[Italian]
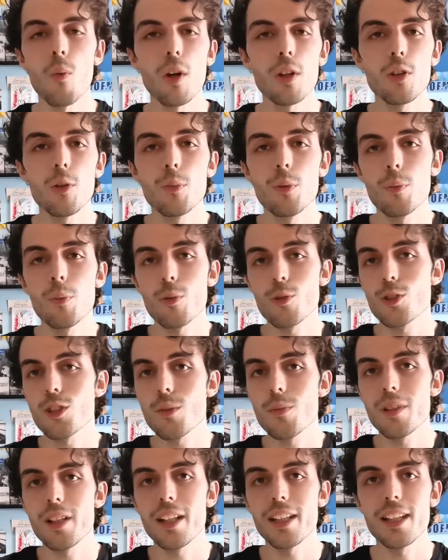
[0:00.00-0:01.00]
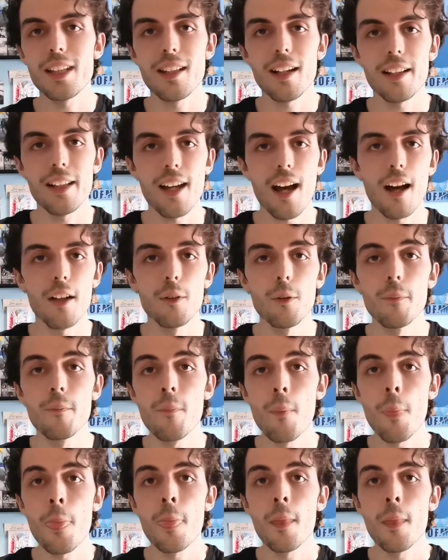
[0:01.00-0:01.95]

quanto più possibile in italiano.